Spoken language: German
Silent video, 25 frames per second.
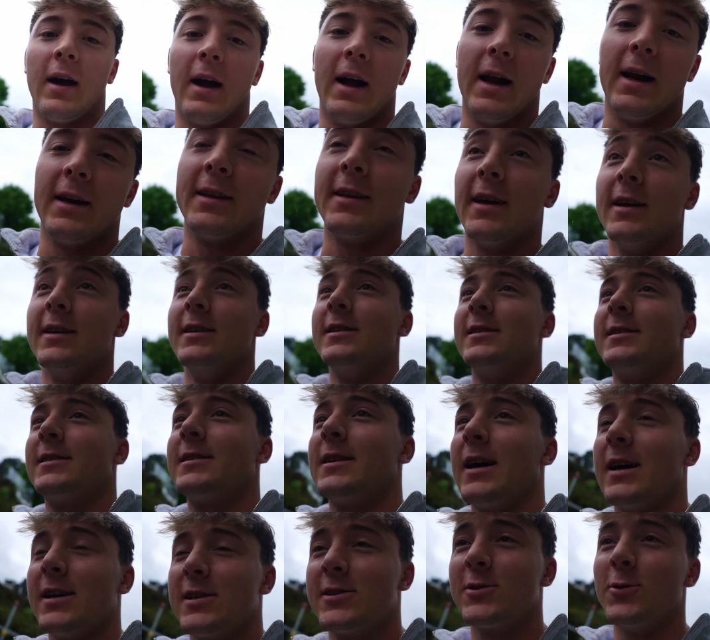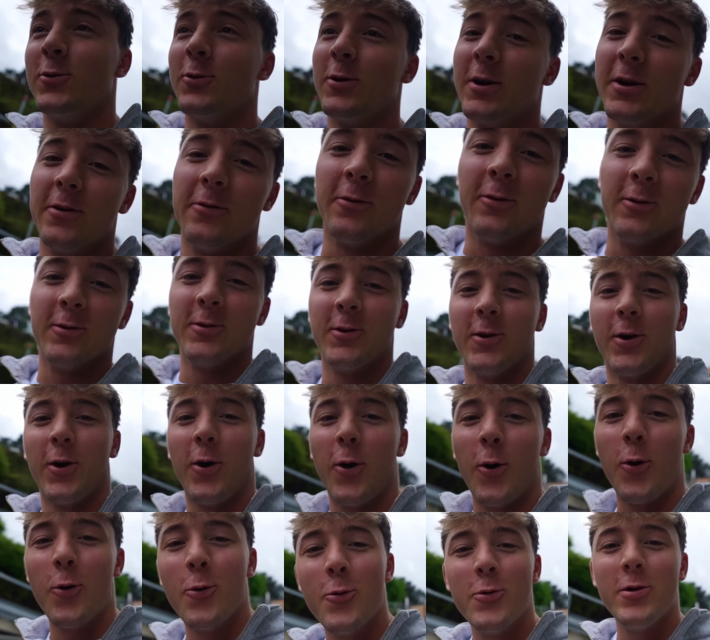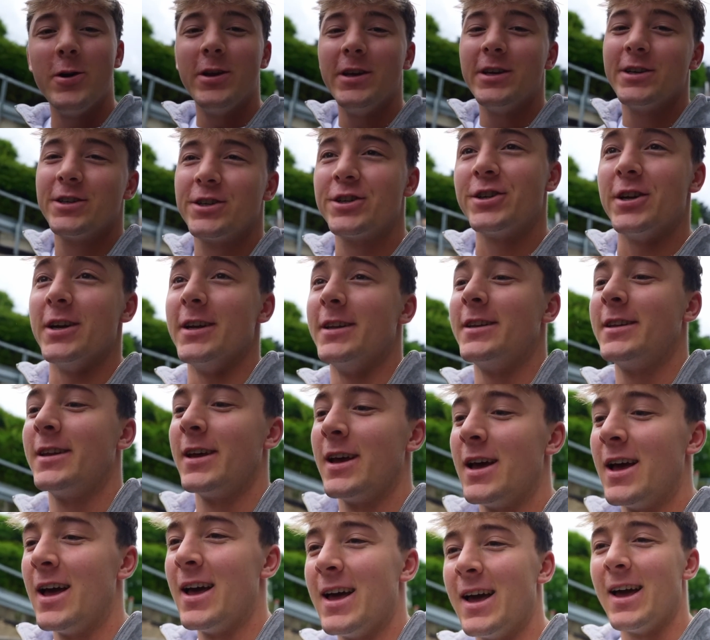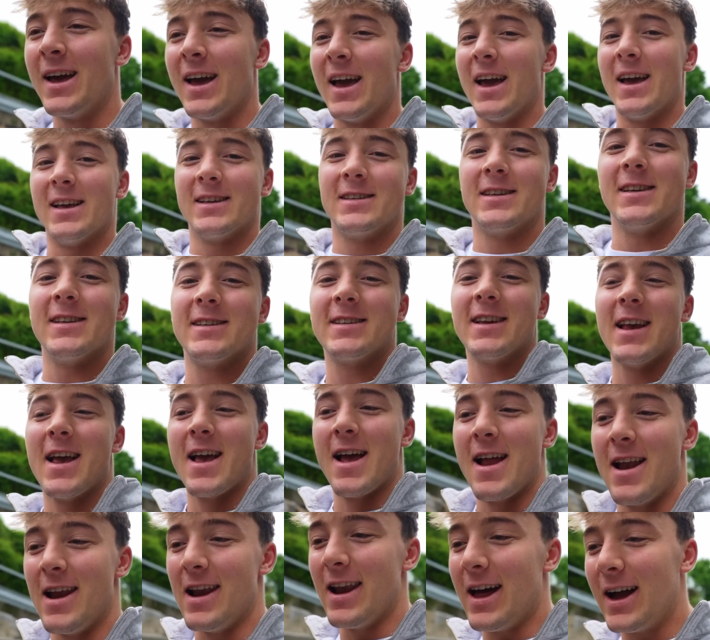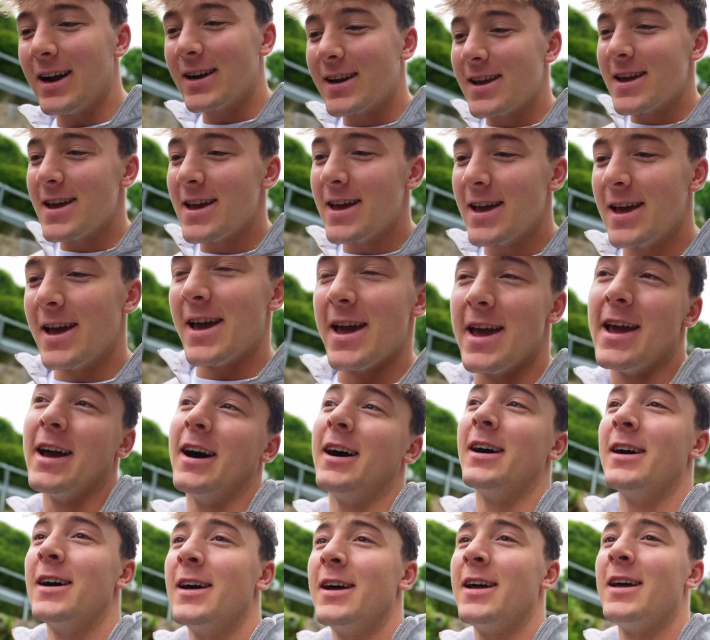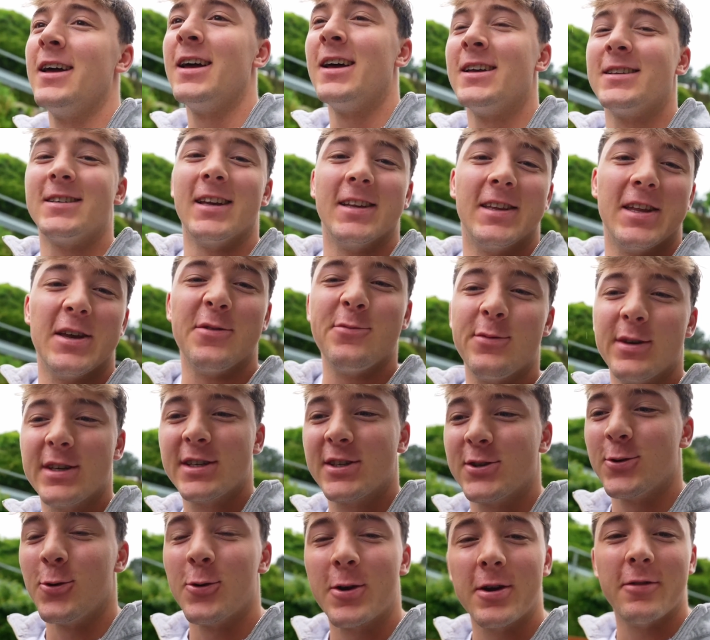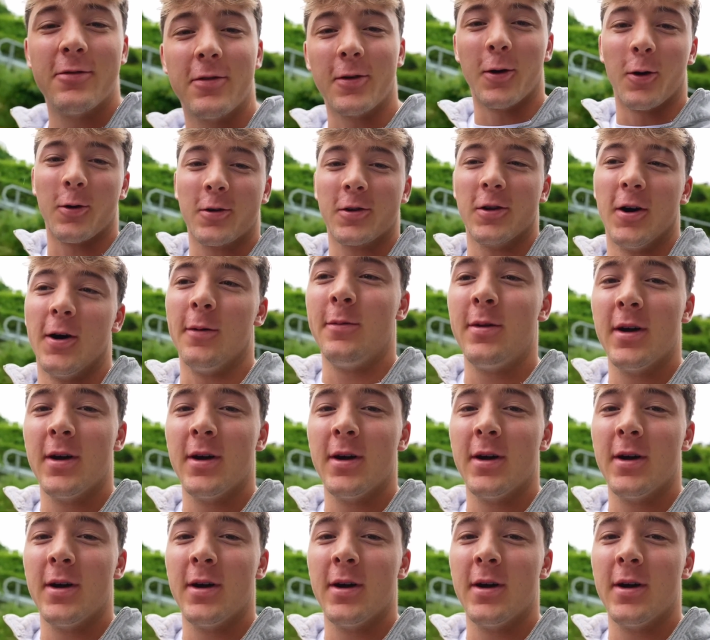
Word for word: Alter, ist das ungewohnt. Holy shit. Es ist lange her, seitdem ich so geflockt habe.